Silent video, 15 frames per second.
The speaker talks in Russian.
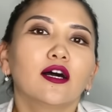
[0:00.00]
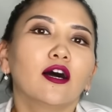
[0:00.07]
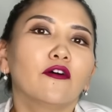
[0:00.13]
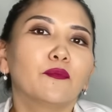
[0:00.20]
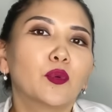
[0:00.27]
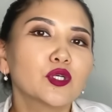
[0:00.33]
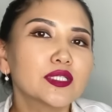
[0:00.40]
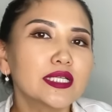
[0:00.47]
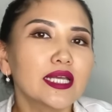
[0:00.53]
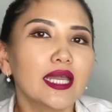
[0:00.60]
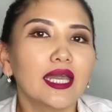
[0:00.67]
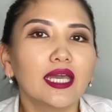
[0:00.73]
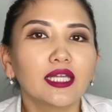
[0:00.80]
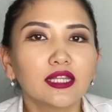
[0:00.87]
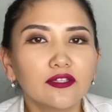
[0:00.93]
а, после
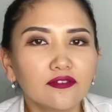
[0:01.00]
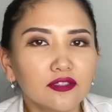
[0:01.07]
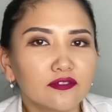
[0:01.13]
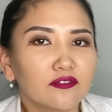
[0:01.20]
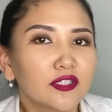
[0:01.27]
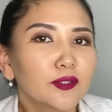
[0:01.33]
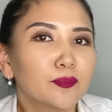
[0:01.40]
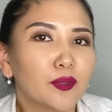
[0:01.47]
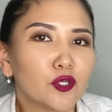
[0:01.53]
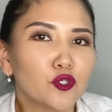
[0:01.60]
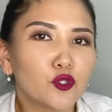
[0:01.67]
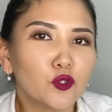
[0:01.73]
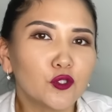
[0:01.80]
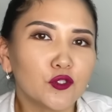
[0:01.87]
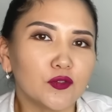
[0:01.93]
этого вы
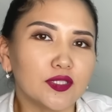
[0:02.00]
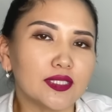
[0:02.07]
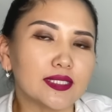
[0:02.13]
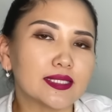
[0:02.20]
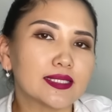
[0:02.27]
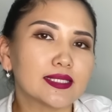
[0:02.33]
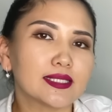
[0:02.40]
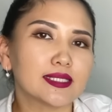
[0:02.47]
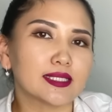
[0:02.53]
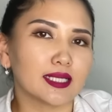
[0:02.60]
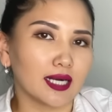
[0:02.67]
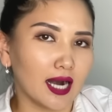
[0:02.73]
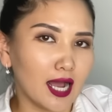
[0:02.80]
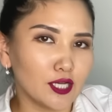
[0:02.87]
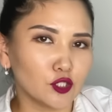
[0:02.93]
почувствуете
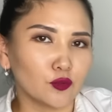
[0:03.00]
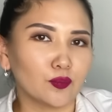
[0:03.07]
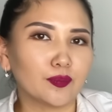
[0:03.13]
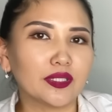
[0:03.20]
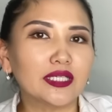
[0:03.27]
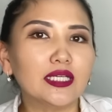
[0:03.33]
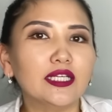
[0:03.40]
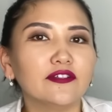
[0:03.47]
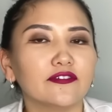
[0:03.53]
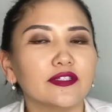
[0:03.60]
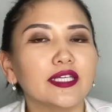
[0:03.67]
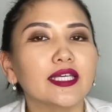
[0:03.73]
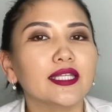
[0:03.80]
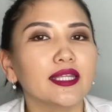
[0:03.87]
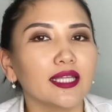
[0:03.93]
сразу прилив
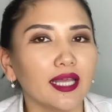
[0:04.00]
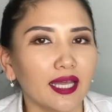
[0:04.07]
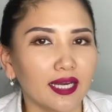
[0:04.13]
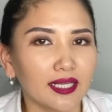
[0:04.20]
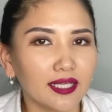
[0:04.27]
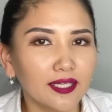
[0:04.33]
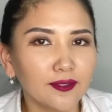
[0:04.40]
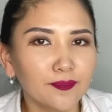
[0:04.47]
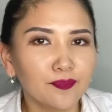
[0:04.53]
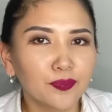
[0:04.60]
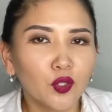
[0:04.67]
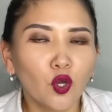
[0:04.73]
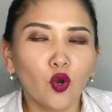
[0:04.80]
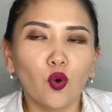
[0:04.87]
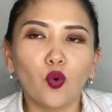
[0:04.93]
энергии,
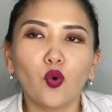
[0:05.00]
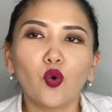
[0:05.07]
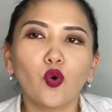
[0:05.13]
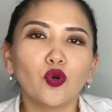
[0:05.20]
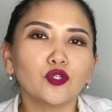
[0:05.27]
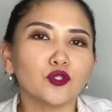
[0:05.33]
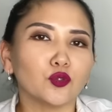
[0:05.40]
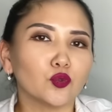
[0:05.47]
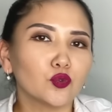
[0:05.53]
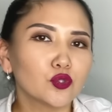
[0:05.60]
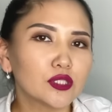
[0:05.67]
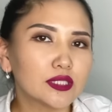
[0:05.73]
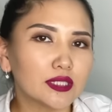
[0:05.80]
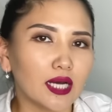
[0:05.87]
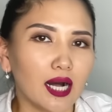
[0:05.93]
уходит
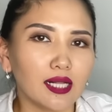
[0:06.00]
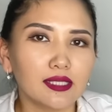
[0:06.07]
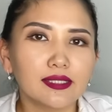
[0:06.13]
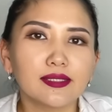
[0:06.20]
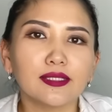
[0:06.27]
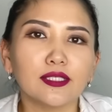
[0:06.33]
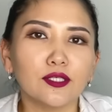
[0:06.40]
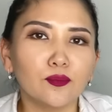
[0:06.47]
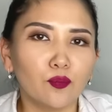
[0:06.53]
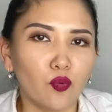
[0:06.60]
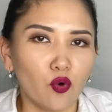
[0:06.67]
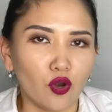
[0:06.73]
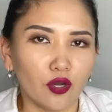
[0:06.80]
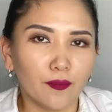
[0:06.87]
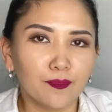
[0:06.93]
усталость и
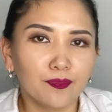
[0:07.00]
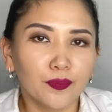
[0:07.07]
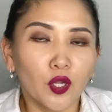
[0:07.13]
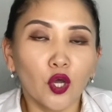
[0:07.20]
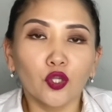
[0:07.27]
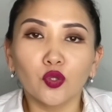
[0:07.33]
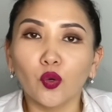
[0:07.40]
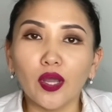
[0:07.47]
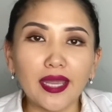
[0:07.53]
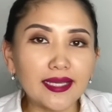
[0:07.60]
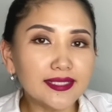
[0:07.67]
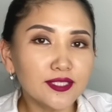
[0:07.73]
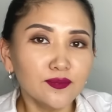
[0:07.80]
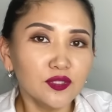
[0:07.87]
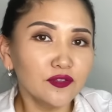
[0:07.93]
боль. Но
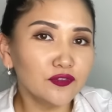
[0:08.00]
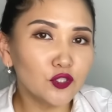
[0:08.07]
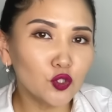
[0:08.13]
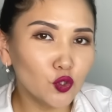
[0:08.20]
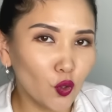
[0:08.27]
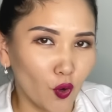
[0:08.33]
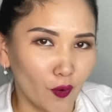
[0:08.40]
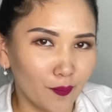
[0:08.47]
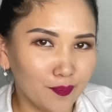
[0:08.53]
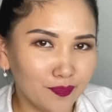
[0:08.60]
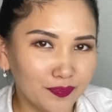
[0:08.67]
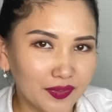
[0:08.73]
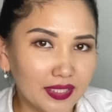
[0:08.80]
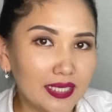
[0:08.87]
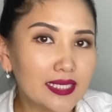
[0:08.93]
этим не все.
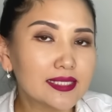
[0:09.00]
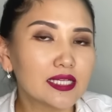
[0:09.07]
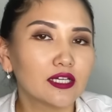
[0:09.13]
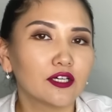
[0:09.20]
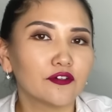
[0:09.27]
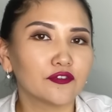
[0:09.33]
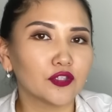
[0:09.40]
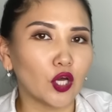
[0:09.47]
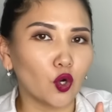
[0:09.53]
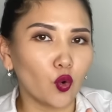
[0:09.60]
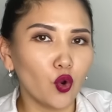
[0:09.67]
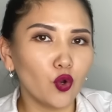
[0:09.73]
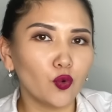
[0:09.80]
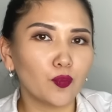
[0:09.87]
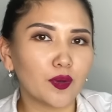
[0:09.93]
Есть
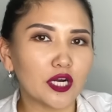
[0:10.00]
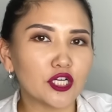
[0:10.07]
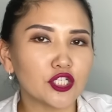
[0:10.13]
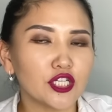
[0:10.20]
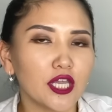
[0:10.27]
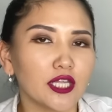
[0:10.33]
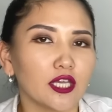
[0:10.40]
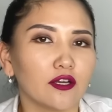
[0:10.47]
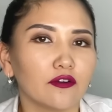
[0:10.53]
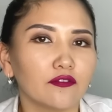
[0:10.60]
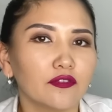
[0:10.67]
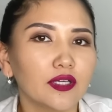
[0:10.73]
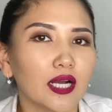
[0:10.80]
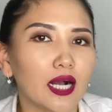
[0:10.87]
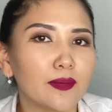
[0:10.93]
второе упражнение.
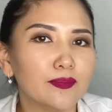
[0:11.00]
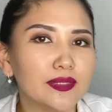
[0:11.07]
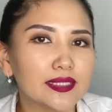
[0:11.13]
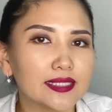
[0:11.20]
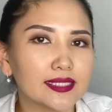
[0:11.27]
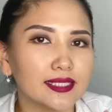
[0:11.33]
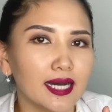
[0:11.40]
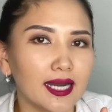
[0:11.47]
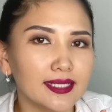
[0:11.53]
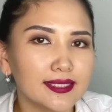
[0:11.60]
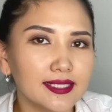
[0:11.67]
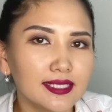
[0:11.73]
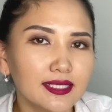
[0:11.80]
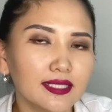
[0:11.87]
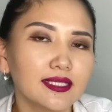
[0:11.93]
Вы
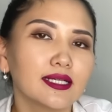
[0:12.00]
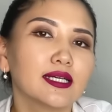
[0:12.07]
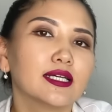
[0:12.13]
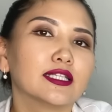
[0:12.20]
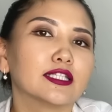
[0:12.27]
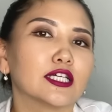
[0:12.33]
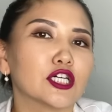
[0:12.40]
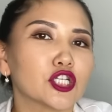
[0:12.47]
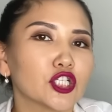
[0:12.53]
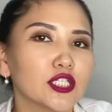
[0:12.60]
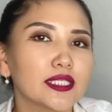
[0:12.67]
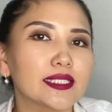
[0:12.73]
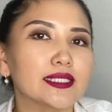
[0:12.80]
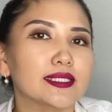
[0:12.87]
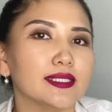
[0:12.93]
обязательно
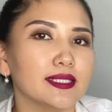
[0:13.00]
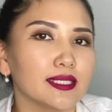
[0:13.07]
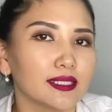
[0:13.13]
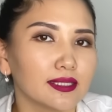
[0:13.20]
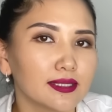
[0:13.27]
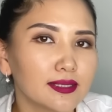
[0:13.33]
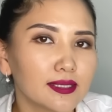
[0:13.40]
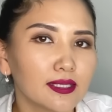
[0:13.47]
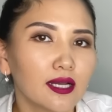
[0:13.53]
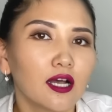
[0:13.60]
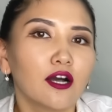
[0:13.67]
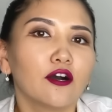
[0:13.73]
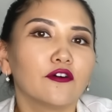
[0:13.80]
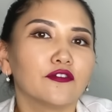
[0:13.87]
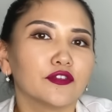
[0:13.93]
должны делать
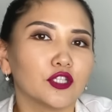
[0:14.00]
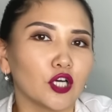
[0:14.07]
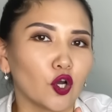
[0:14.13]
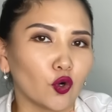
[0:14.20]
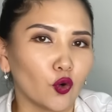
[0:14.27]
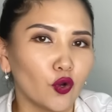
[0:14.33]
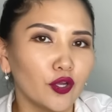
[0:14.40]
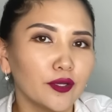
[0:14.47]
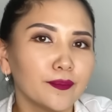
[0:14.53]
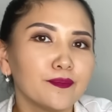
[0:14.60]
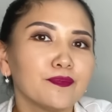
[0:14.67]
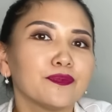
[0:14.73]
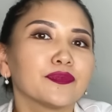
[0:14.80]
второй